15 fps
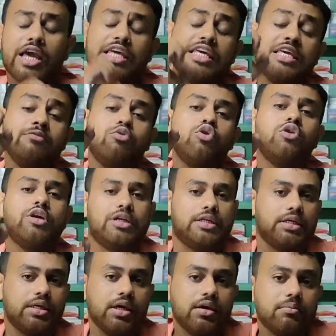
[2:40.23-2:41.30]

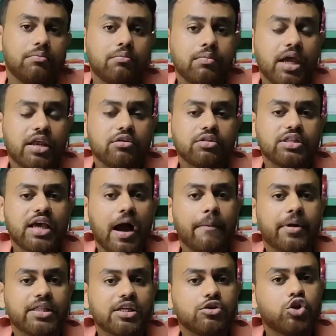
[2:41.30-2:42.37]
ইমিউনিটি মেন হচ্ছে
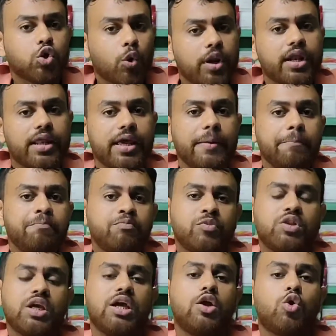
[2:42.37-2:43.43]
আমাদের শরীরে
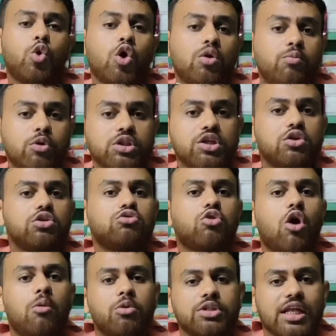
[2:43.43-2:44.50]
যে রোগ প্রতিরোধ
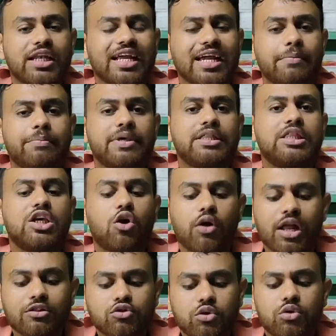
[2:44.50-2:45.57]
ক্ষমতাটাকে বৃদ্ধি
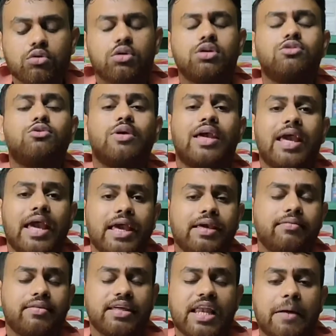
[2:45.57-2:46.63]
করার জন্য কিন্তু এই
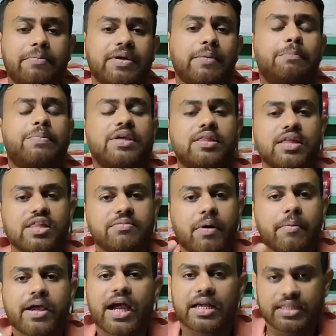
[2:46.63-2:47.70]
সিরাপটা
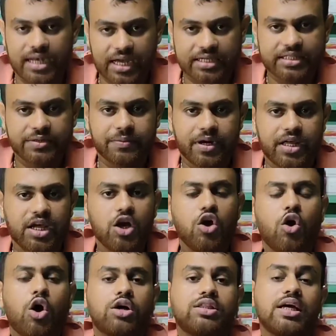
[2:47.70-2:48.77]
বিশেষভাবে কাজে লাগতে পারে
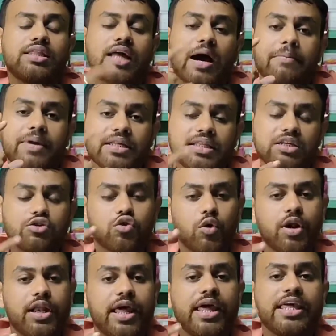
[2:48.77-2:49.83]
অর্থাৎ আপনাদের
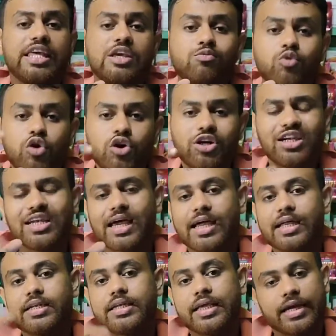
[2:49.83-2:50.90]
শরীরে ইমিউনিটিটাকে
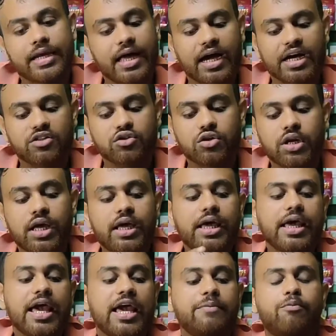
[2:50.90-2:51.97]
ঠিক রাখার জন্য
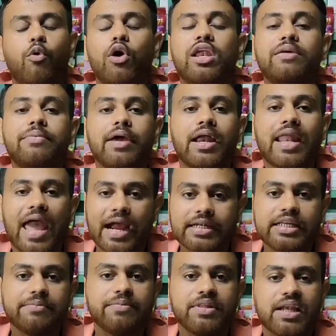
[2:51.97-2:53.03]
এই পলিভিয়ান
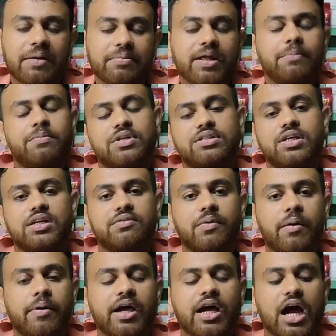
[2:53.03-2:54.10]
অ্যাক্টিভ সিরাপটা
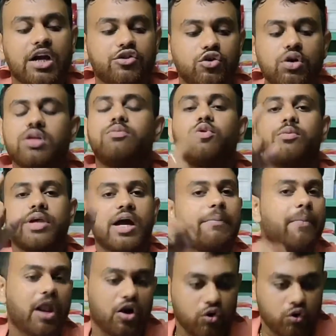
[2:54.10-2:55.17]
বিশেষভাবে কার্যকরী ভূমিকা
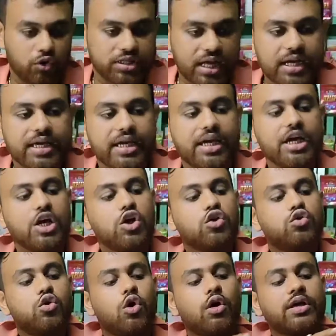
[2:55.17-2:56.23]
পালন করে থাকে
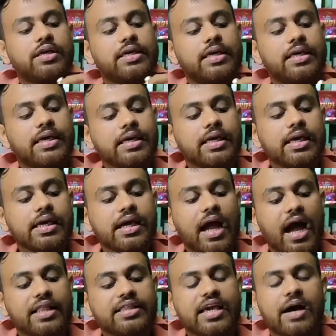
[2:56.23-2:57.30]
তো কি কি
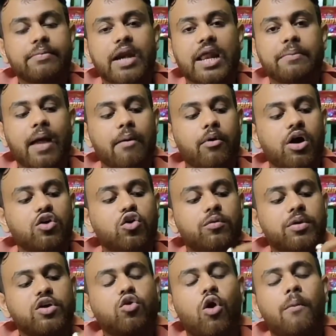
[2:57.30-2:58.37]
কাজে আপনারা ব্যবহার
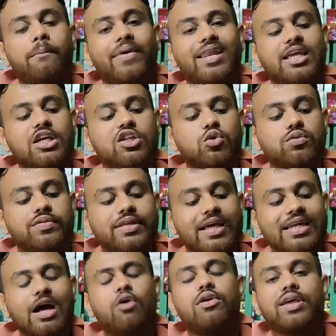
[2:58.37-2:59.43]
করবেন কোম্পানি কিন্তু
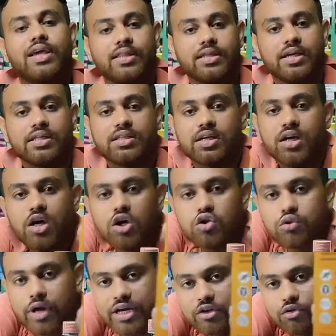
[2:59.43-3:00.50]
সেটাও লিখে দিয়েছে
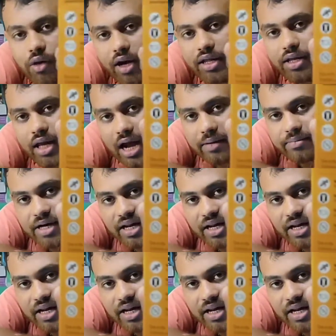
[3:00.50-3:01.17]
তো একটুখানি আপনারা